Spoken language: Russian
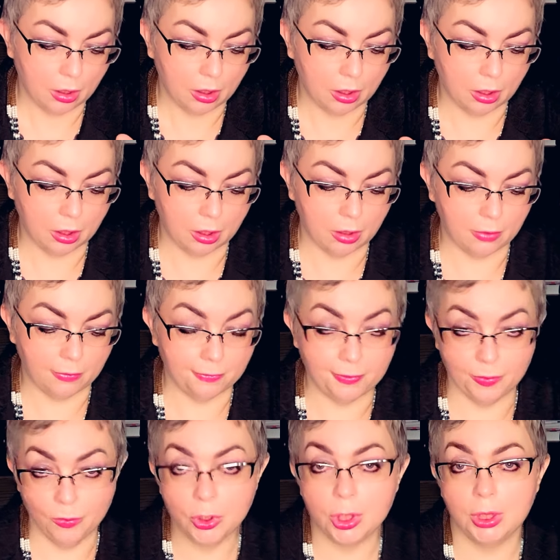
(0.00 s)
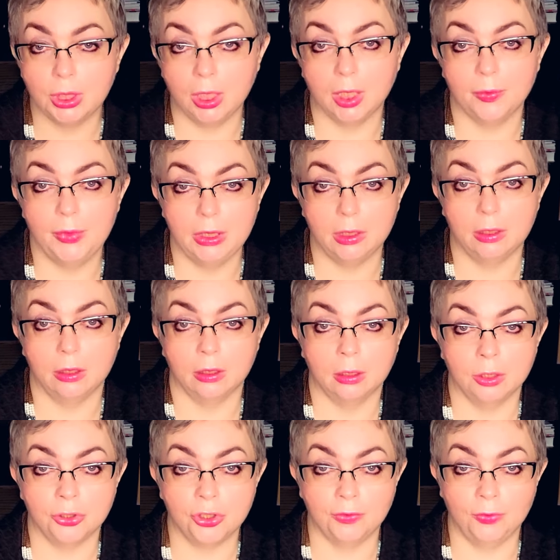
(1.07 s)
А, вы можете кормить
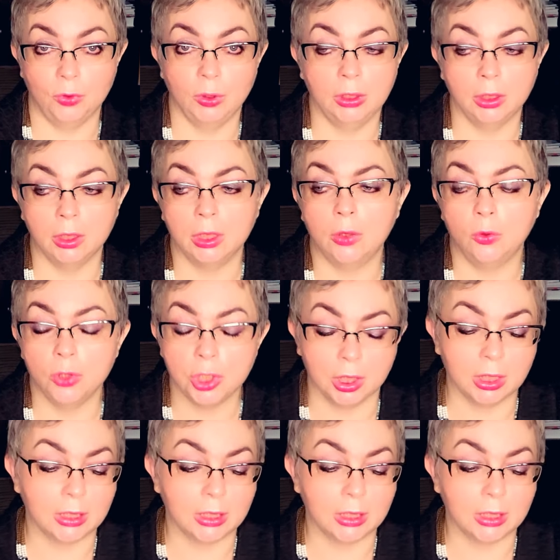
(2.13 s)
животных, кошек,